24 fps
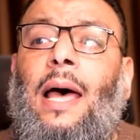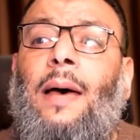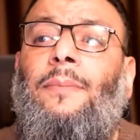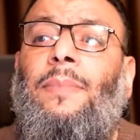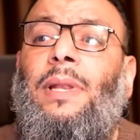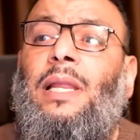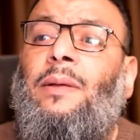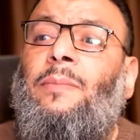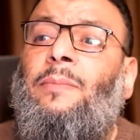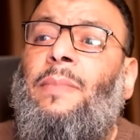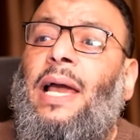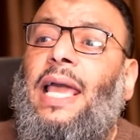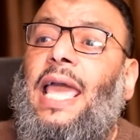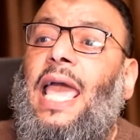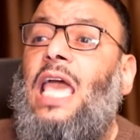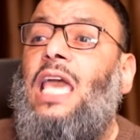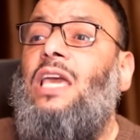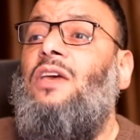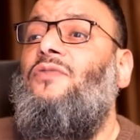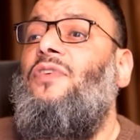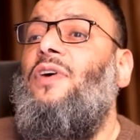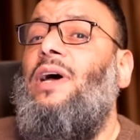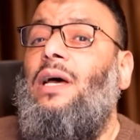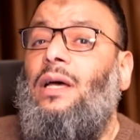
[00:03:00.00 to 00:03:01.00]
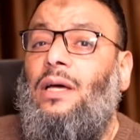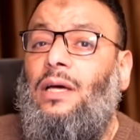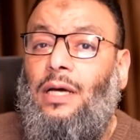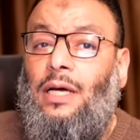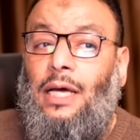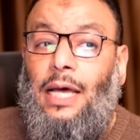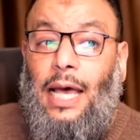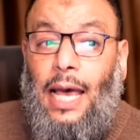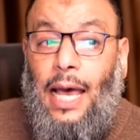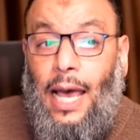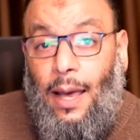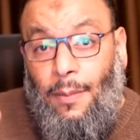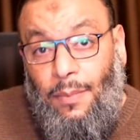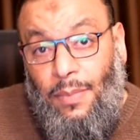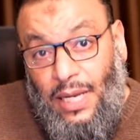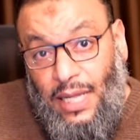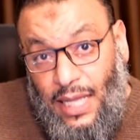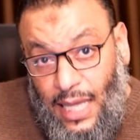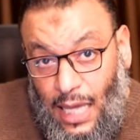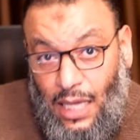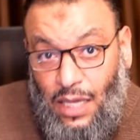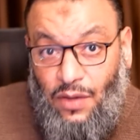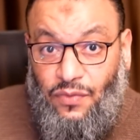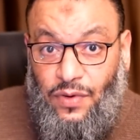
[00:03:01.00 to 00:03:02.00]
قبل ما كيف قبل
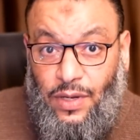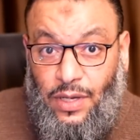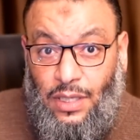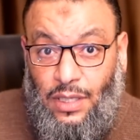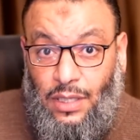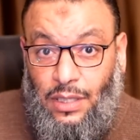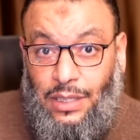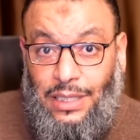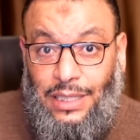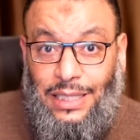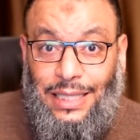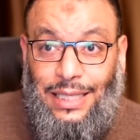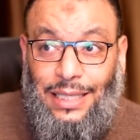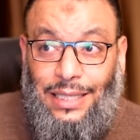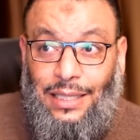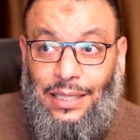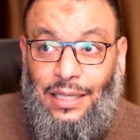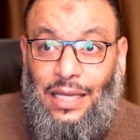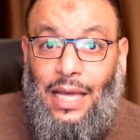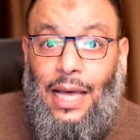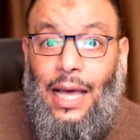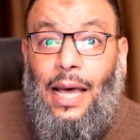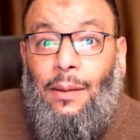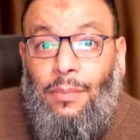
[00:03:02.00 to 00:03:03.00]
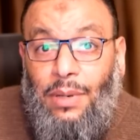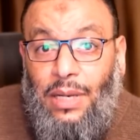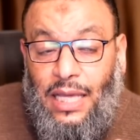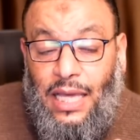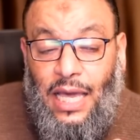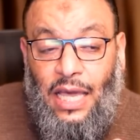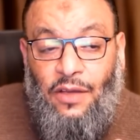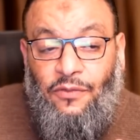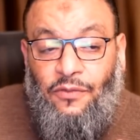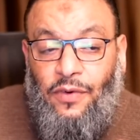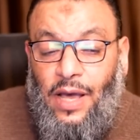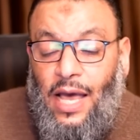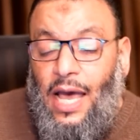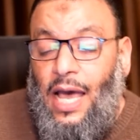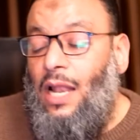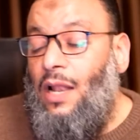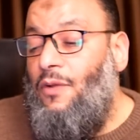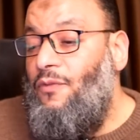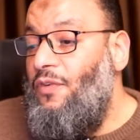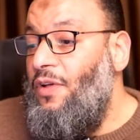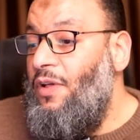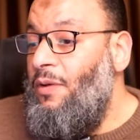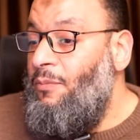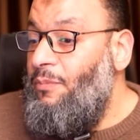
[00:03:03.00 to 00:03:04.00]
كيف قبل كيف هل
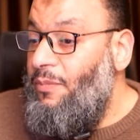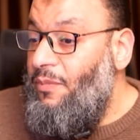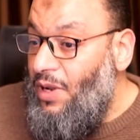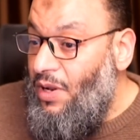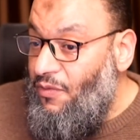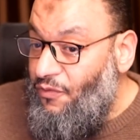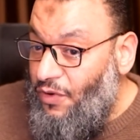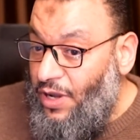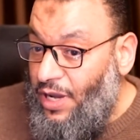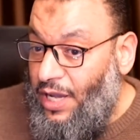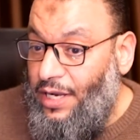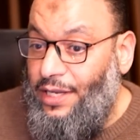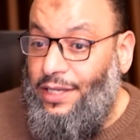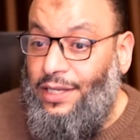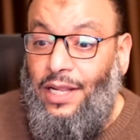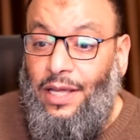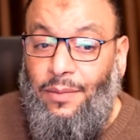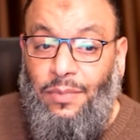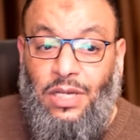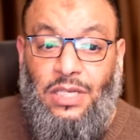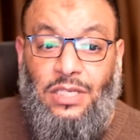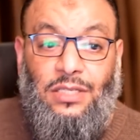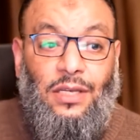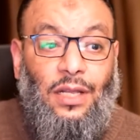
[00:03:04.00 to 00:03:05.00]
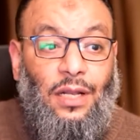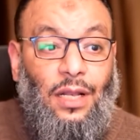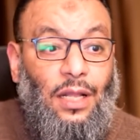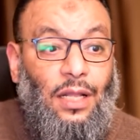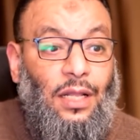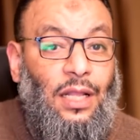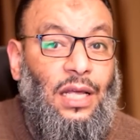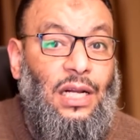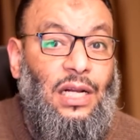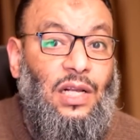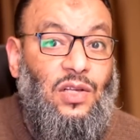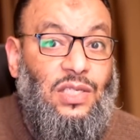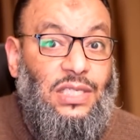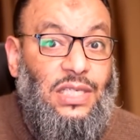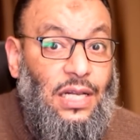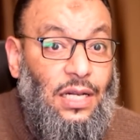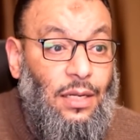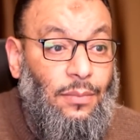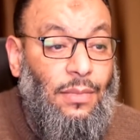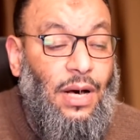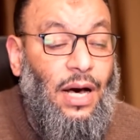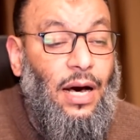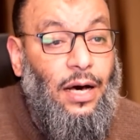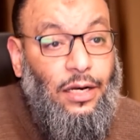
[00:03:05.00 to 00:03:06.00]
في بالفعل النبي صلى الله عليه
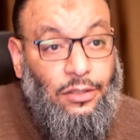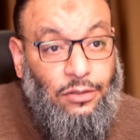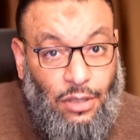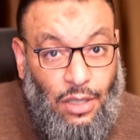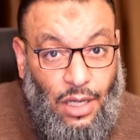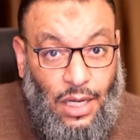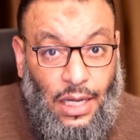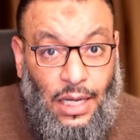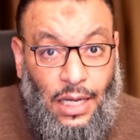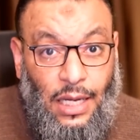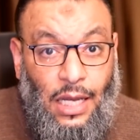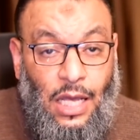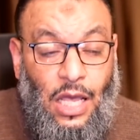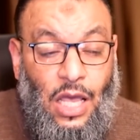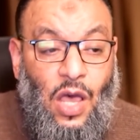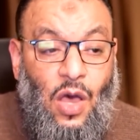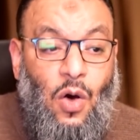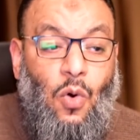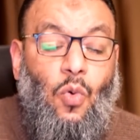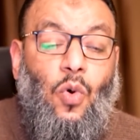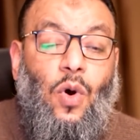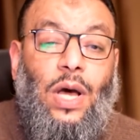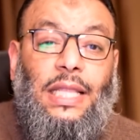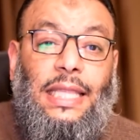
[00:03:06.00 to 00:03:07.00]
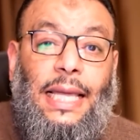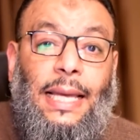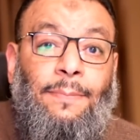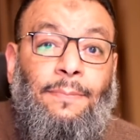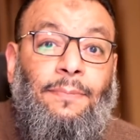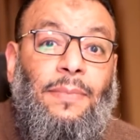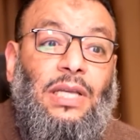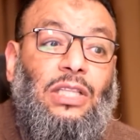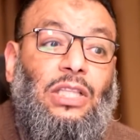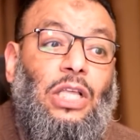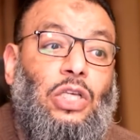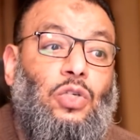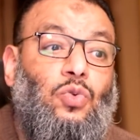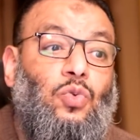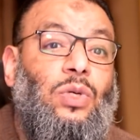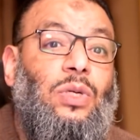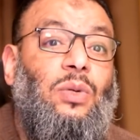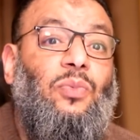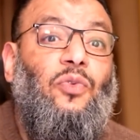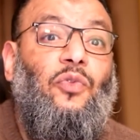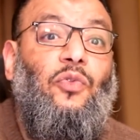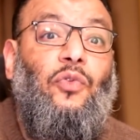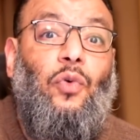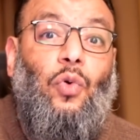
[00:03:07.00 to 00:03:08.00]
وسلم اخطا وتم
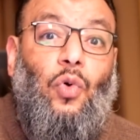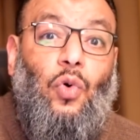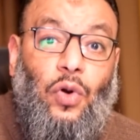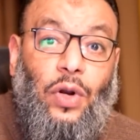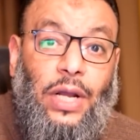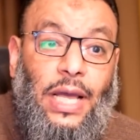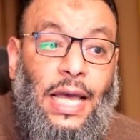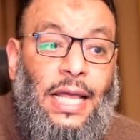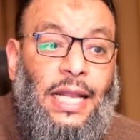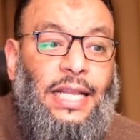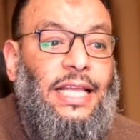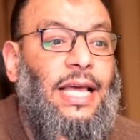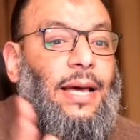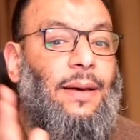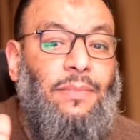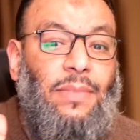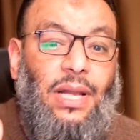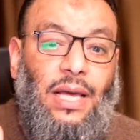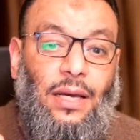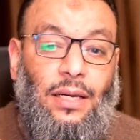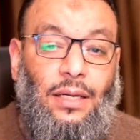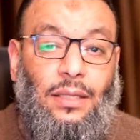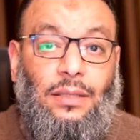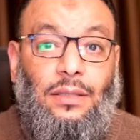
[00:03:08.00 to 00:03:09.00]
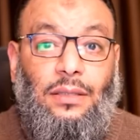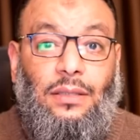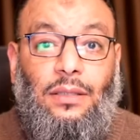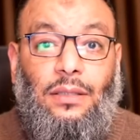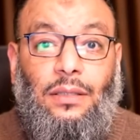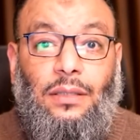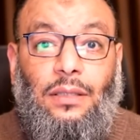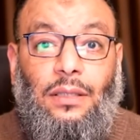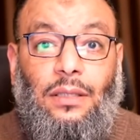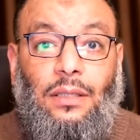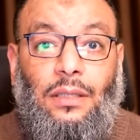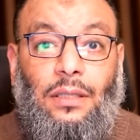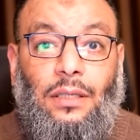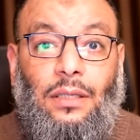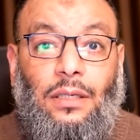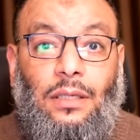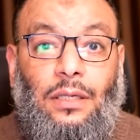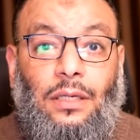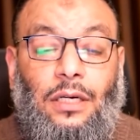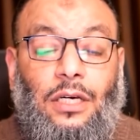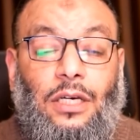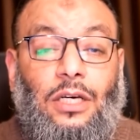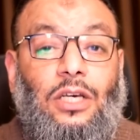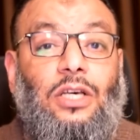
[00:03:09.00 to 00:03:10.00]
تصويبه في القران ام لا
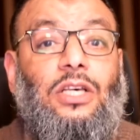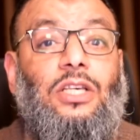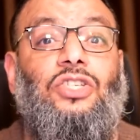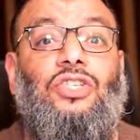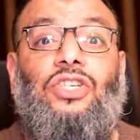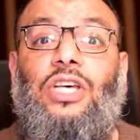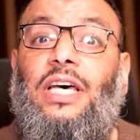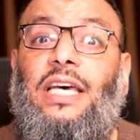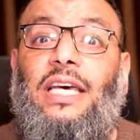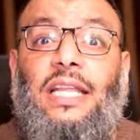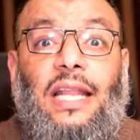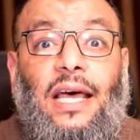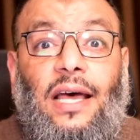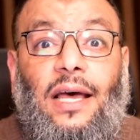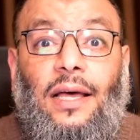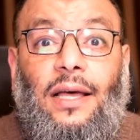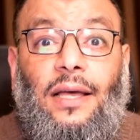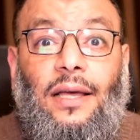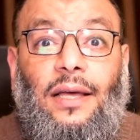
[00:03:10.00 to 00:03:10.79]
القصه هنا